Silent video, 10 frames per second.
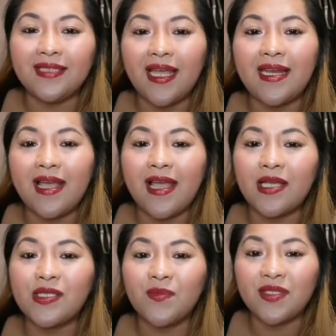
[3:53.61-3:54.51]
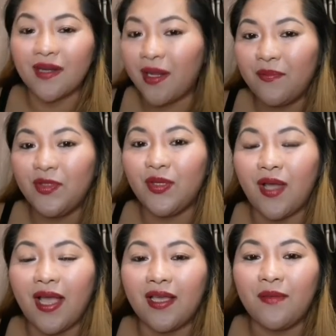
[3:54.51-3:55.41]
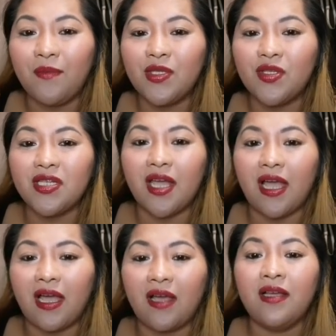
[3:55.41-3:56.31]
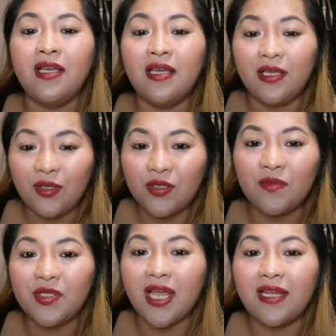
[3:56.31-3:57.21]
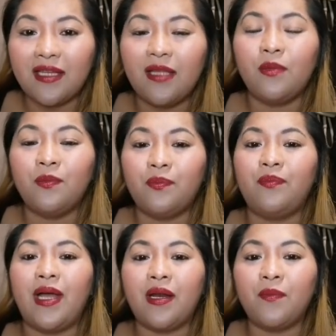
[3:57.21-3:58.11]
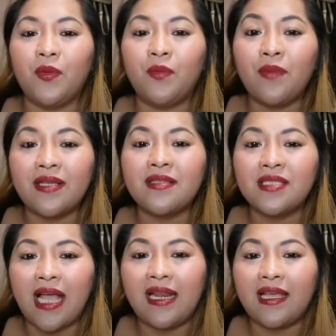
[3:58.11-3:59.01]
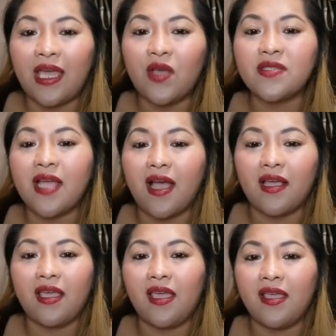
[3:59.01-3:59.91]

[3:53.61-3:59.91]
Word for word: Yan, hindi lang naman po artista ang pwedeng gumawa ng ganito, guys. Uh,